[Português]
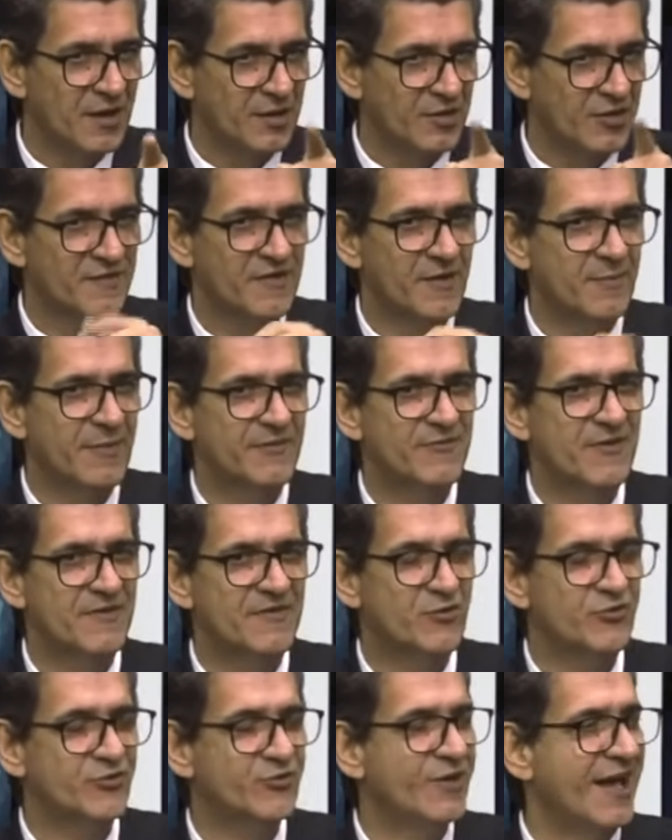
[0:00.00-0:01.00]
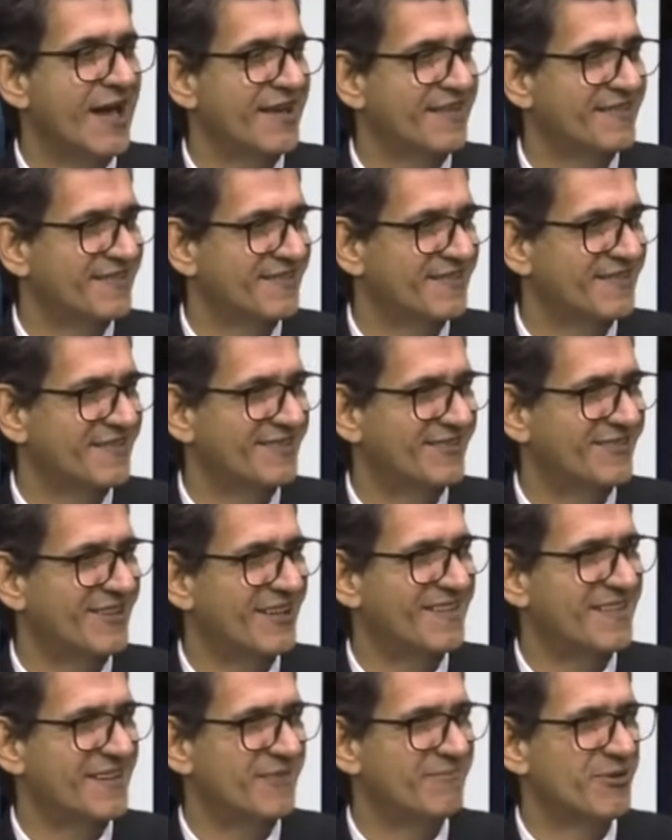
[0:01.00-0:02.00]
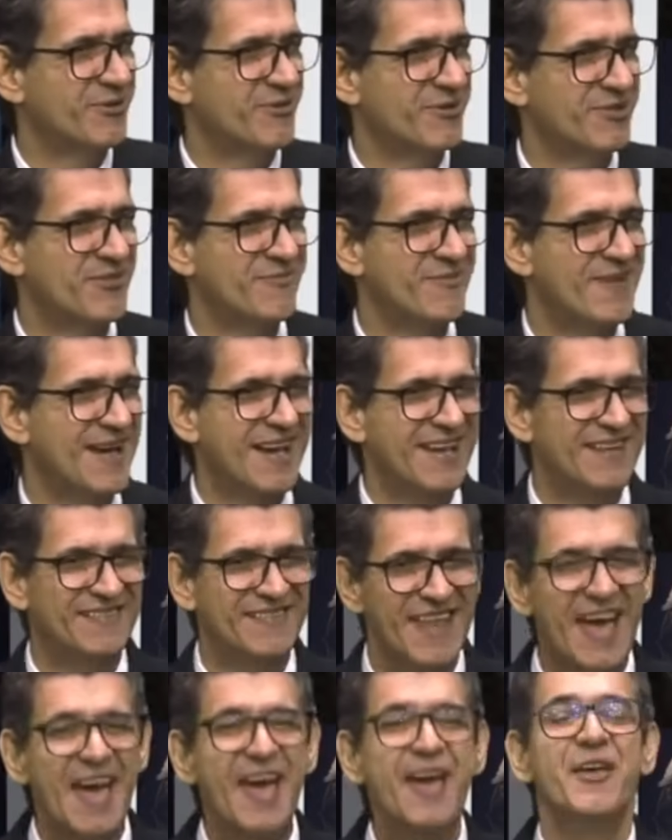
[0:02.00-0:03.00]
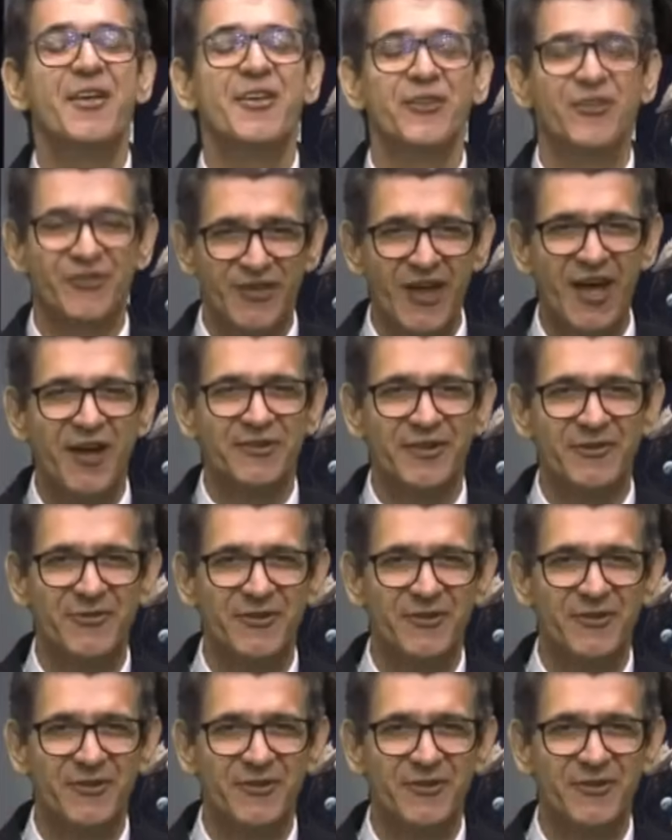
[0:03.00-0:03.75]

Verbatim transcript: nós vamos aí fazer um churrasco. Coisa boa demais, né? Solta a